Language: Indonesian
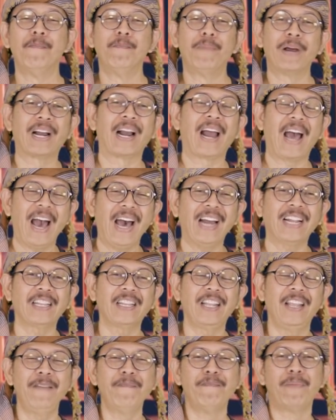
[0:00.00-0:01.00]

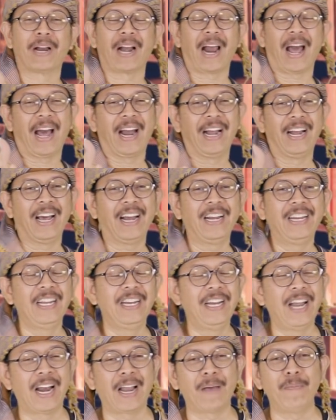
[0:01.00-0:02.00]
berarti berada
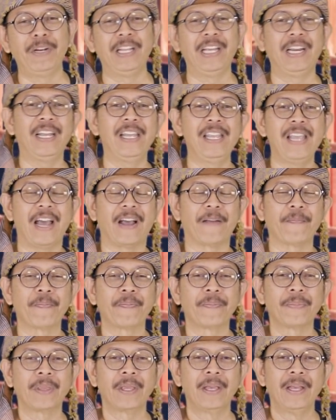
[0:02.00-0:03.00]
di dalam dirinya.
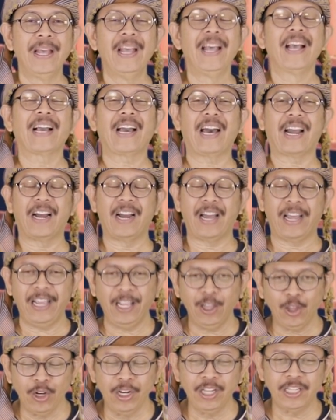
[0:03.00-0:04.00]
Karena
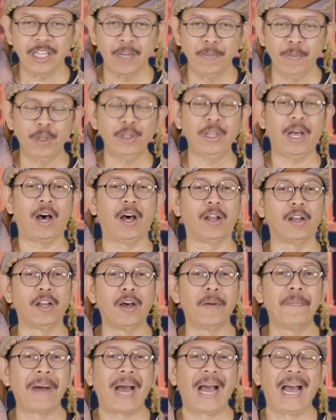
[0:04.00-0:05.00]
itu disebut
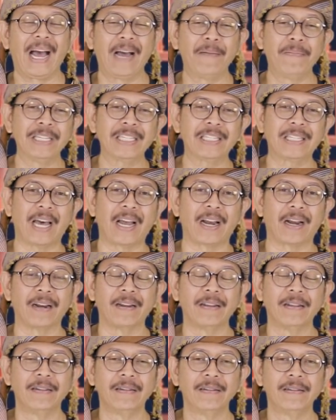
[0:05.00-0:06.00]
Allah Maha Besar.
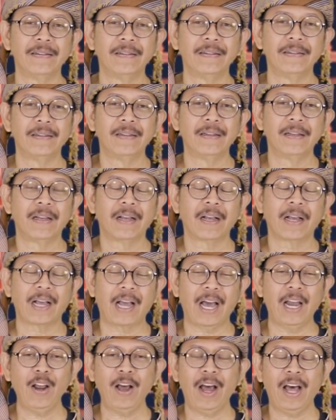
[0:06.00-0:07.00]

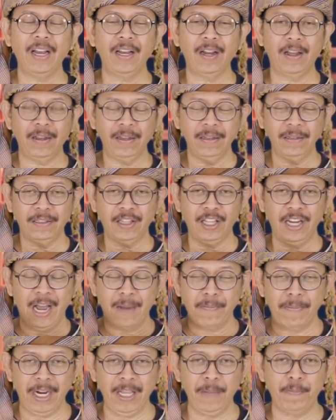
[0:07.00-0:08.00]
Kalau Allah
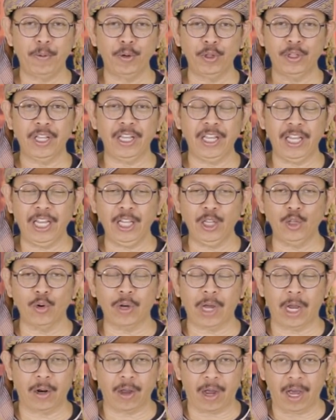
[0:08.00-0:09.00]
tidak meliputi itu,
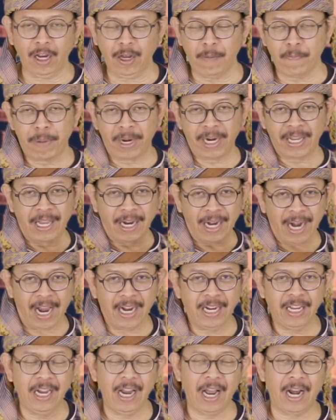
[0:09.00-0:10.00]
kalau Allah
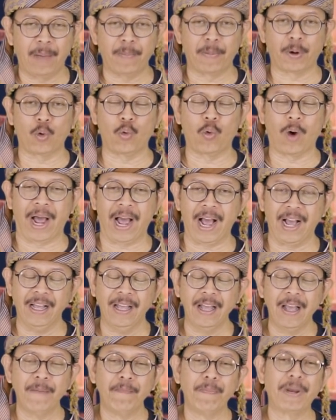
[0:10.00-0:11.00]
bergerak di dalam
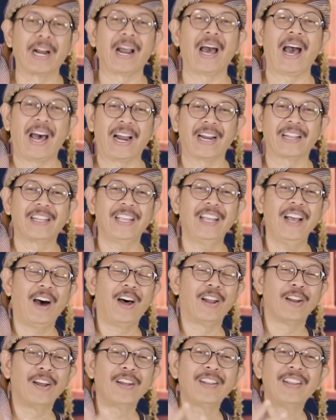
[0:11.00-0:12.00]
ruang, berarti
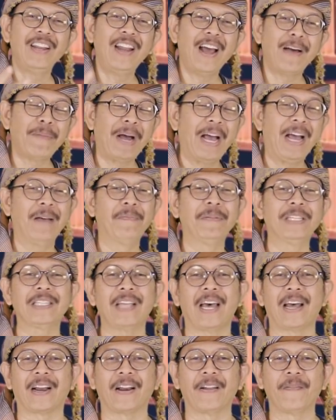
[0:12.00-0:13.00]
Allah tidak maha
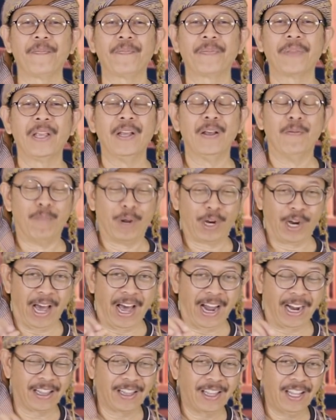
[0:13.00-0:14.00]
besar.
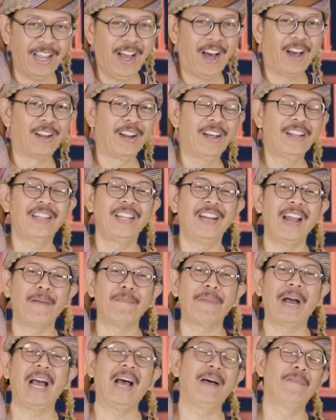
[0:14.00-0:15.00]
Berarti Allah tidak
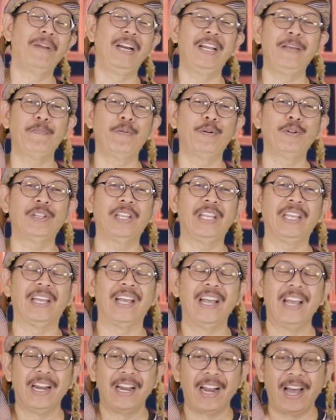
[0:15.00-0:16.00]
maha
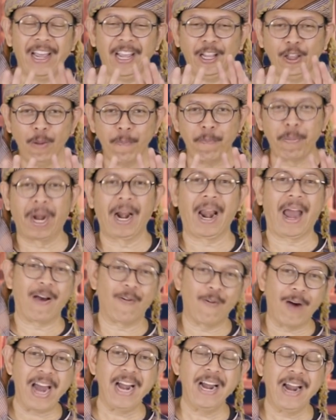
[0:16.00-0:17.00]
meliputi. Nah itu
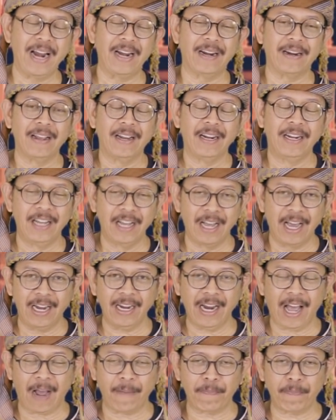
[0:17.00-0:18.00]
berlawanan
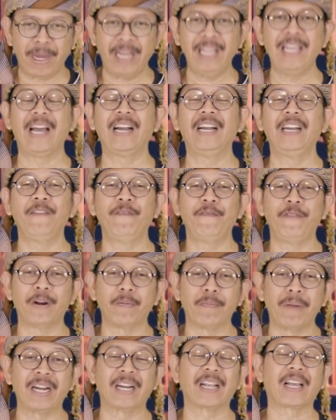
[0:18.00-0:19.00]
dengan apa yang
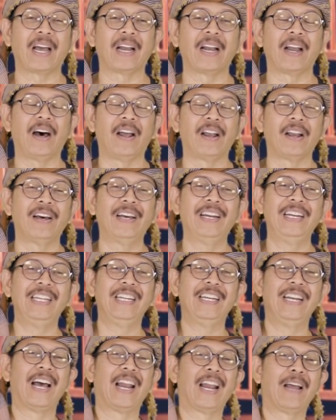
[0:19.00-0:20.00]
difirmankan Allah
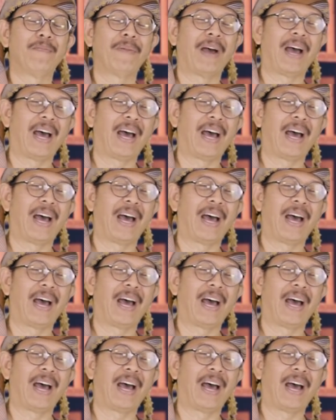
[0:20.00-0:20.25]
di dalam